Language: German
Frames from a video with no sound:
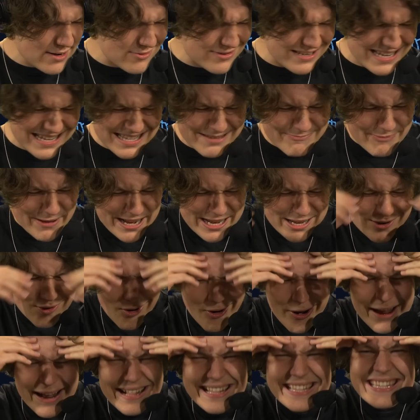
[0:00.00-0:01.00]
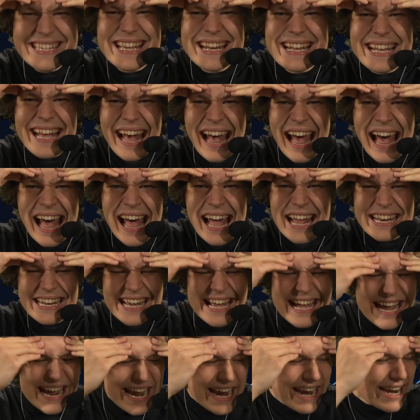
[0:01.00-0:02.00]
und jetzt bei 19 Grad
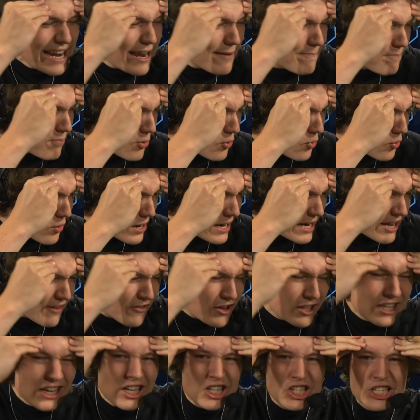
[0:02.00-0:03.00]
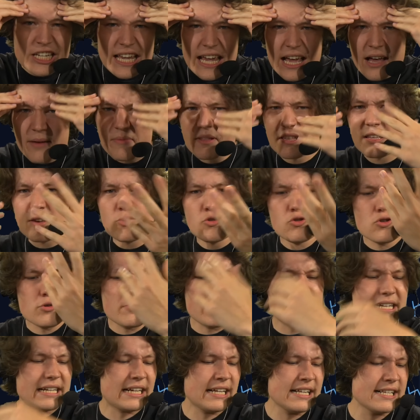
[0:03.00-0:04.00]
in den Pool, der wird ja sterben, ist ja
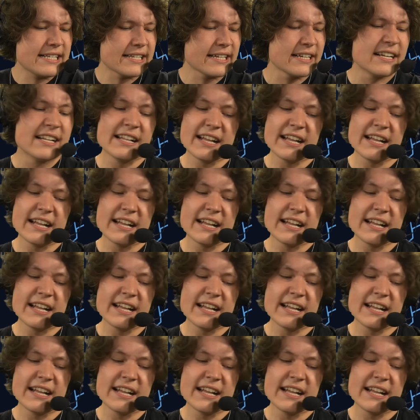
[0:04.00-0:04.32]
übel kalt.